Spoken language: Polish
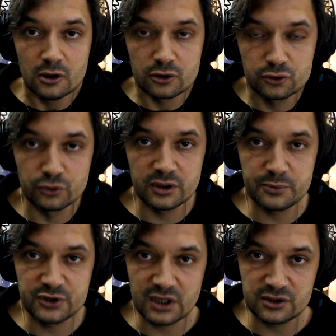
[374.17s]
który
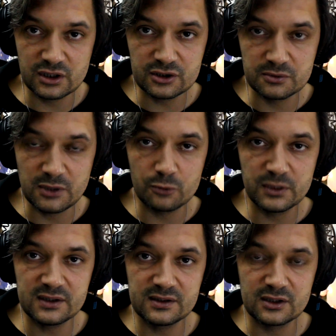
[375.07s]
przecież miał
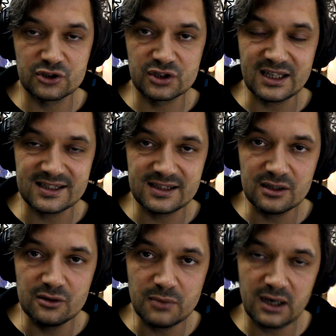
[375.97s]
miejsce
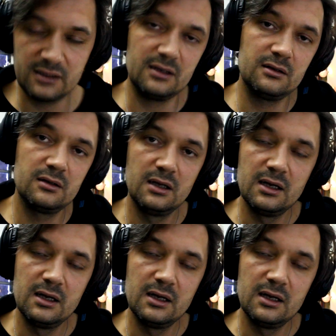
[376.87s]
13 maja,